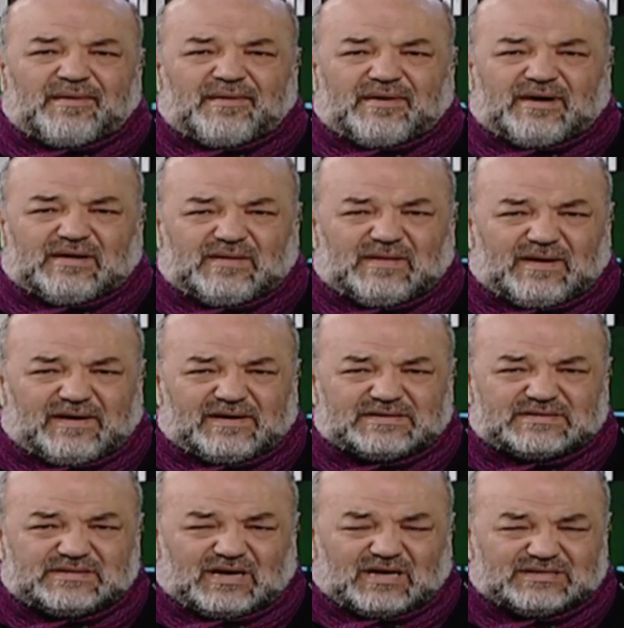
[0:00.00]
kadınlar
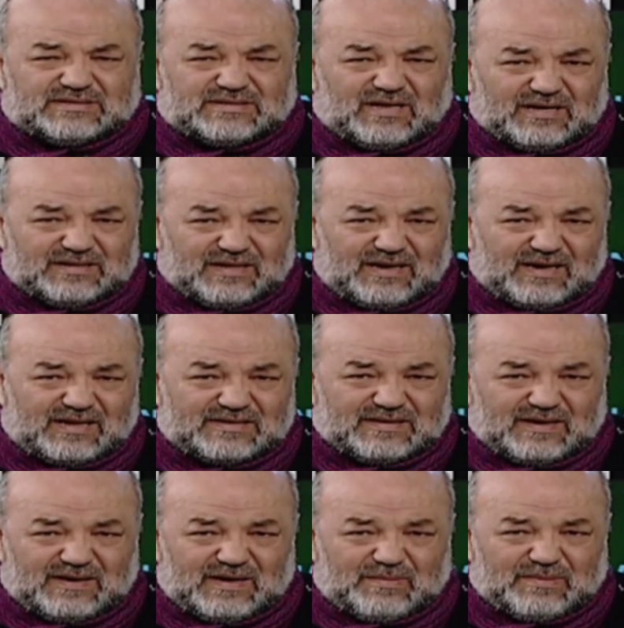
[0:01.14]
arasında asla adaleti
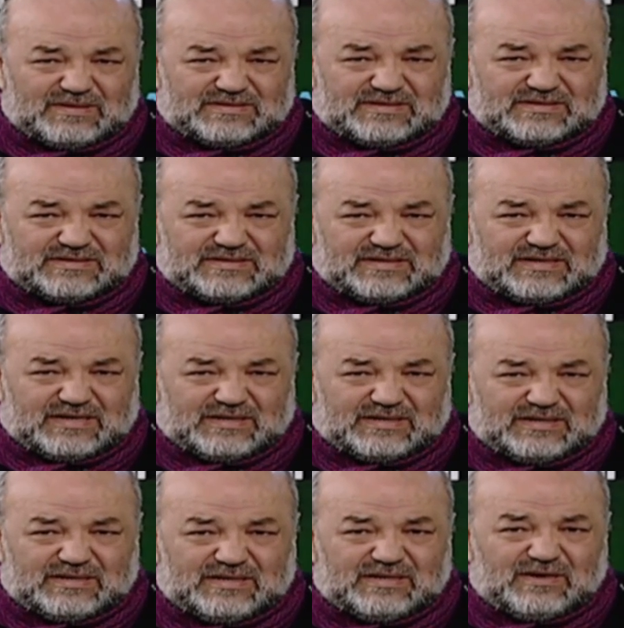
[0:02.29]
sağlayamazsınız diyerek
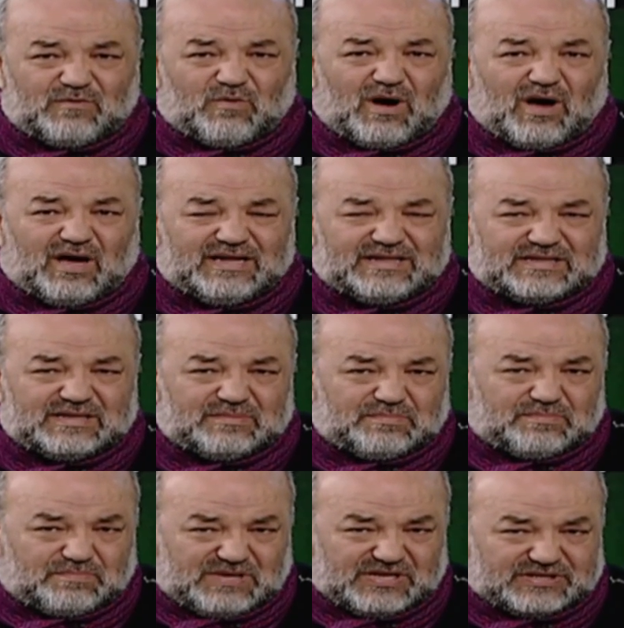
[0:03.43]
vahid
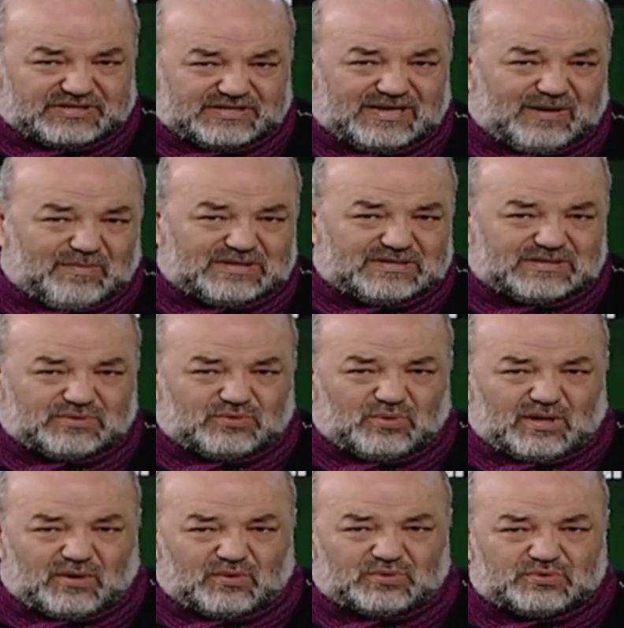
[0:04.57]
bir kelimesini
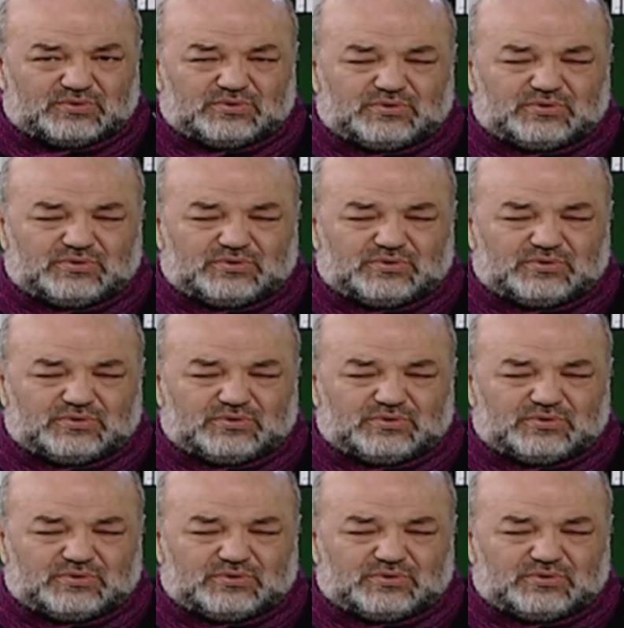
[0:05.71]
kullanıyor.